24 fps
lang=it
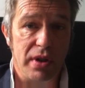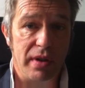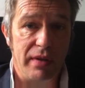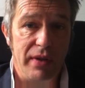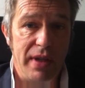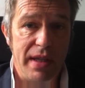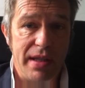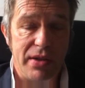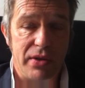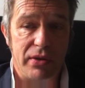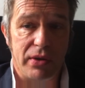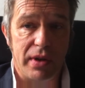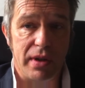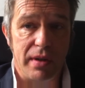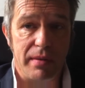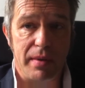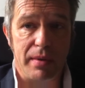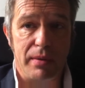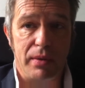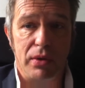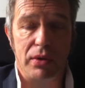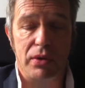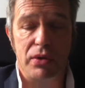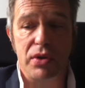servizio,
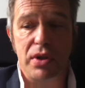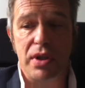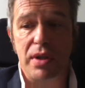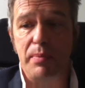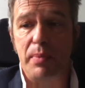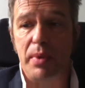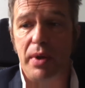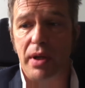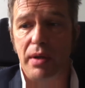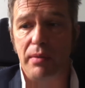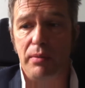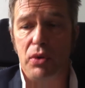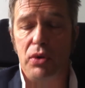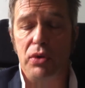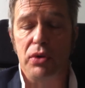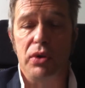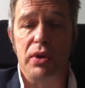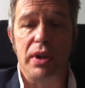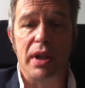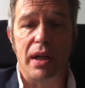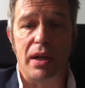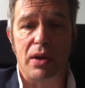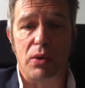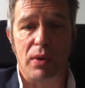chiamiamolo così, per il
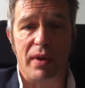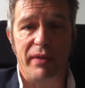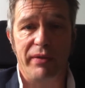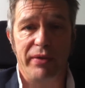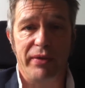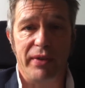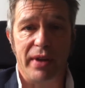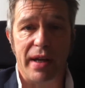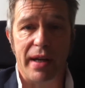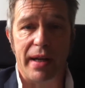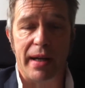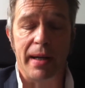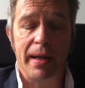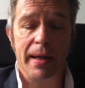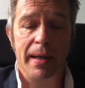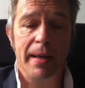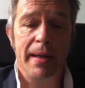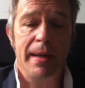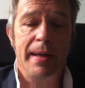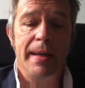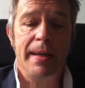mondo dell'acquafer.